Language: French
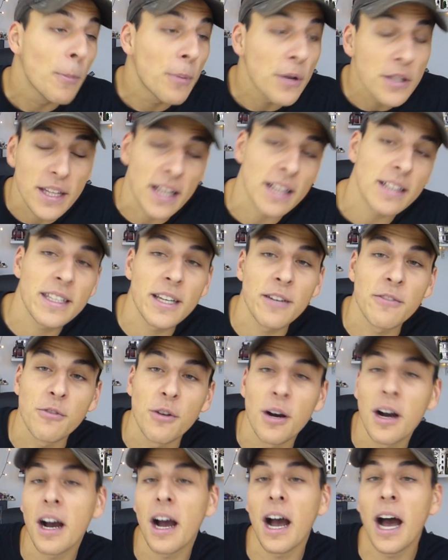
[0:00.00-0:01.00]
peut-être y
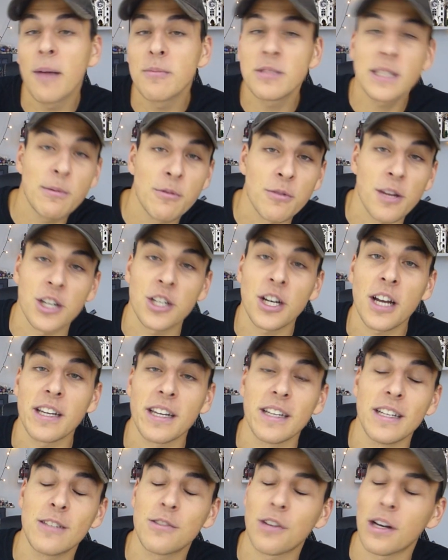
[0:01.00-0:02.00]
avoir un petit bon d'achat à
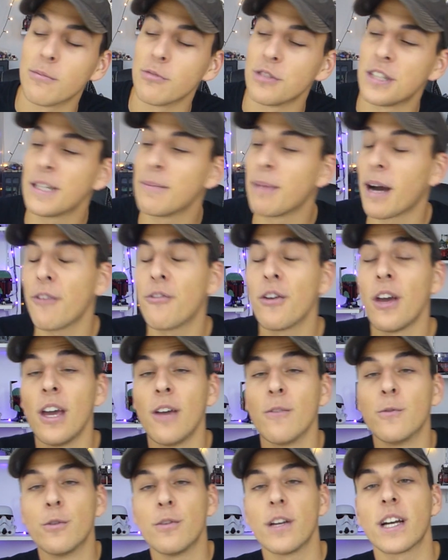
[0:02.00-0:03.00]
gagner sur la boutique. Bref,
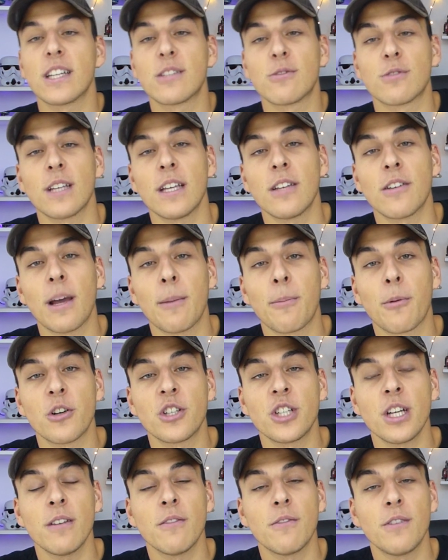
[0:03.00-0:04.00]
vous verrez tout ça dans la
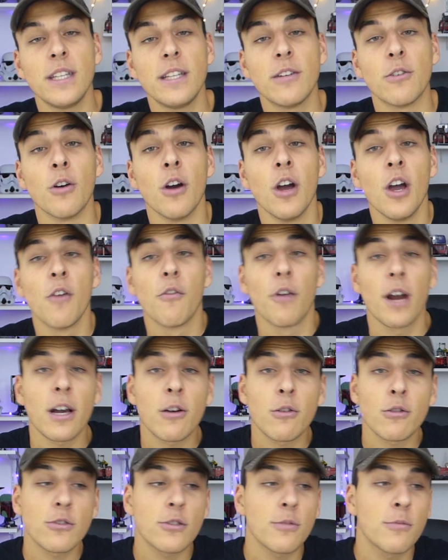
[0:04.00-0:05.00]
prochaine vidéo. Voilà,
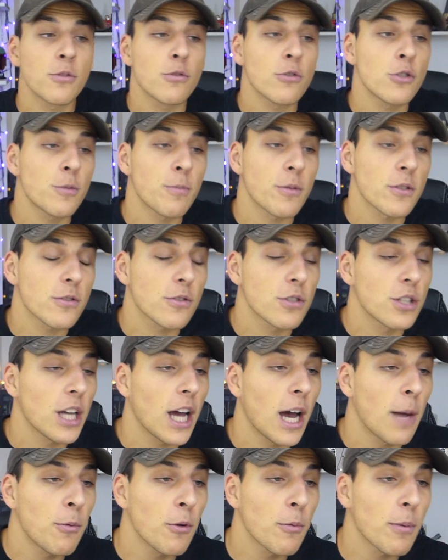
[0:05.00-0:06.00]
grosso modo, je pense que j'ai
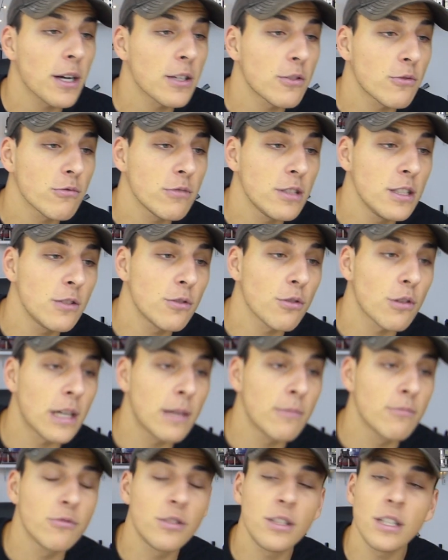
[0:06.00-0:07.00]
à peu près tout dit sur
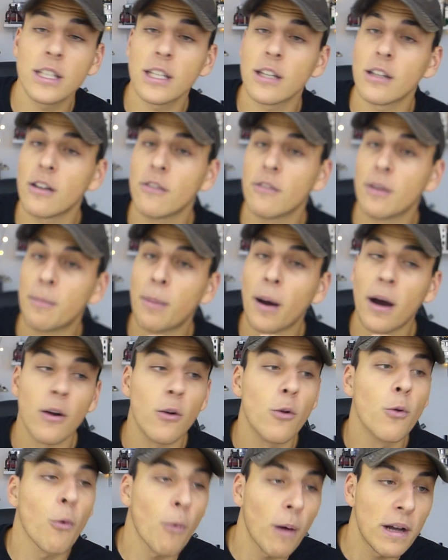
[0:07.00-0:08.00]
la boutique, elle n'avait pas
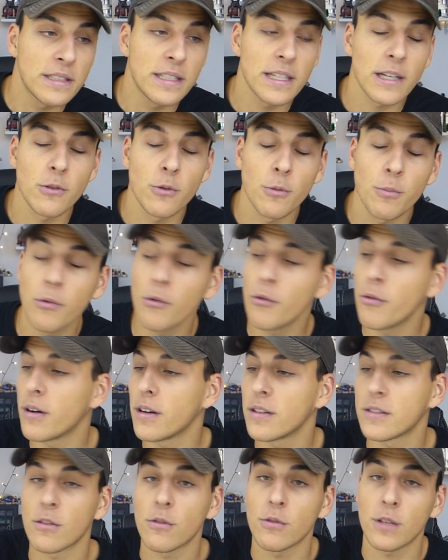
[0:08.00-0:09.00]
long à dire non plus.
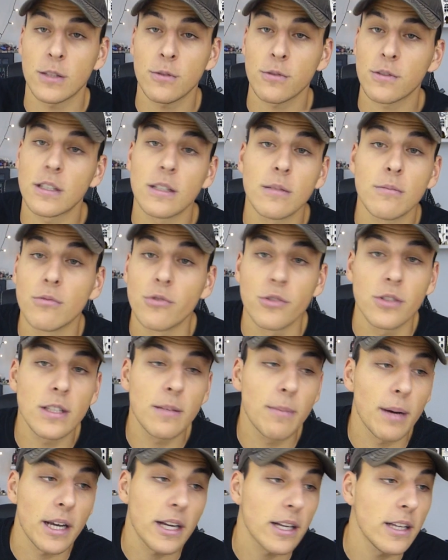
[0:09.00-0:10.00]
Hein. De toute façon, c'est une boutique
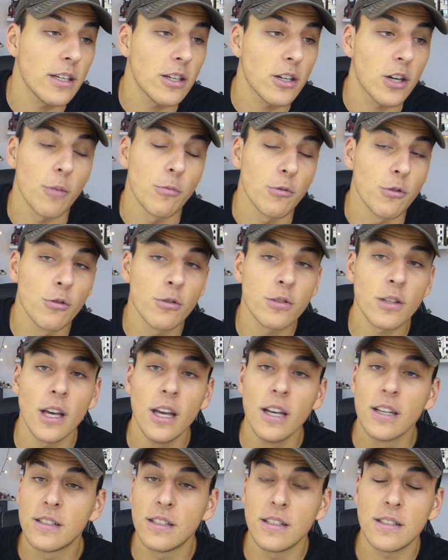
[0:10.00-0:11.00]
Bricklink comme une autre,
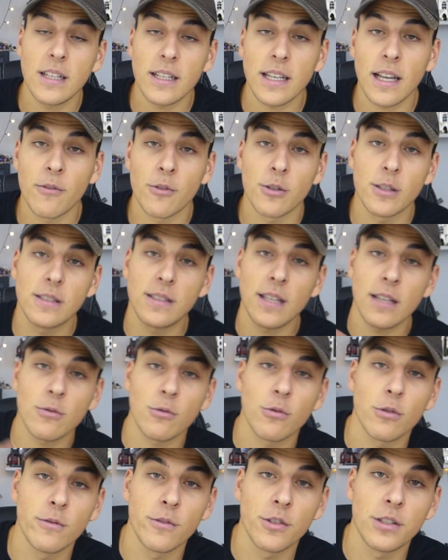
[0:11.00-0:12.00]
si ce n'est qu'elle vendait 7 au
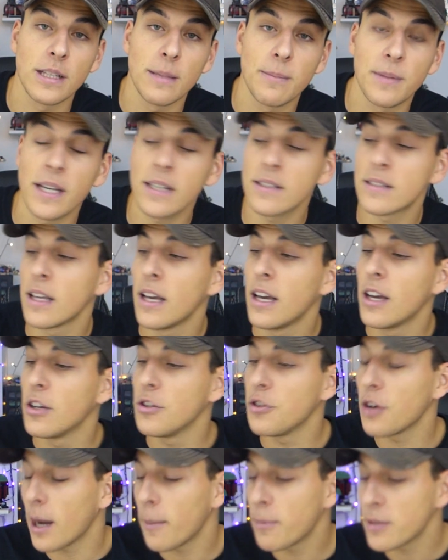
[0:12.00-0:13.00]
lieu de vendre des pièces.
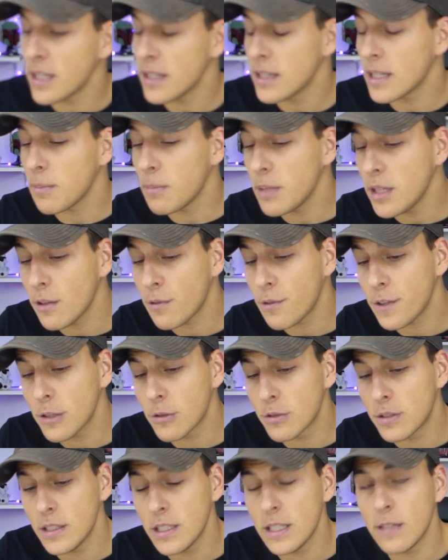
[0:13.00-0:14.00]
Il y aura peut-être des minifigs
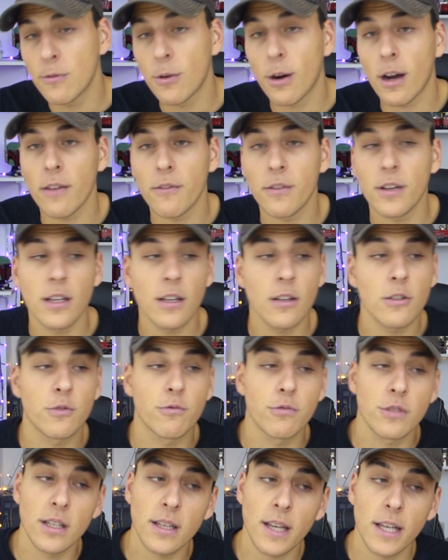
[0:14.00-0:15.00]
aussi qui vont arriver. Je
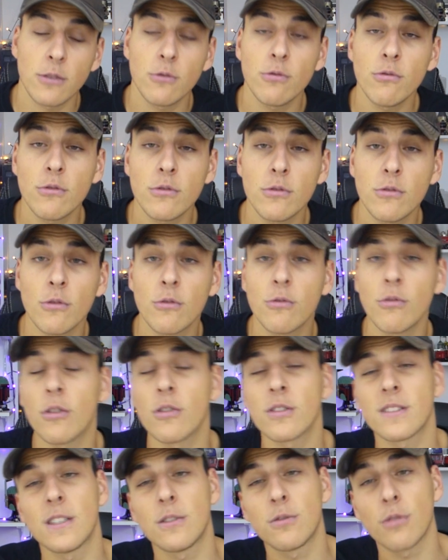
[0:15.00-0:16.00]
vous tiendrai tout au
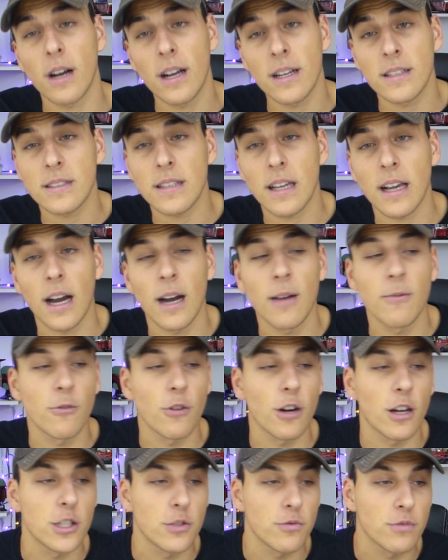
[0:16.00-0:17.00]
courant, c'est sur Instagram.
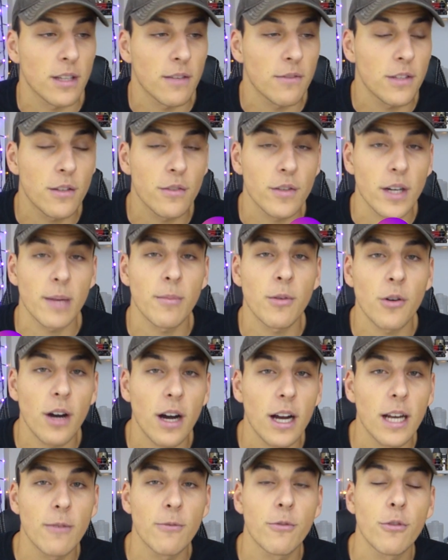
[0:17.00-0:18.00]
Voilà, je vous invite vraiment à
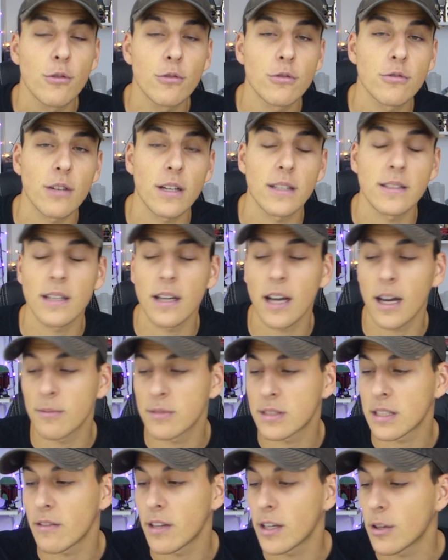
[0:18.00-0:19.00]
aller me follow sur Instagram.
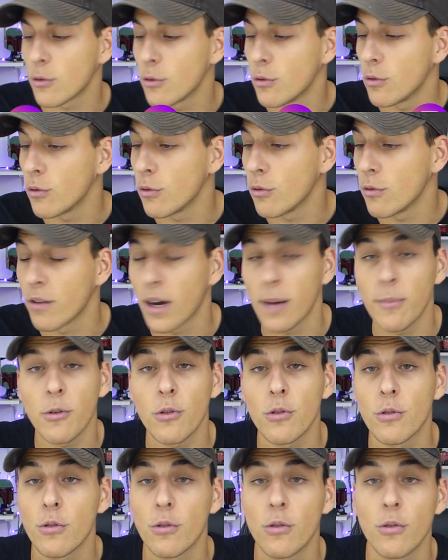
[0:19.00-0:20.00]
Ça va être vraiment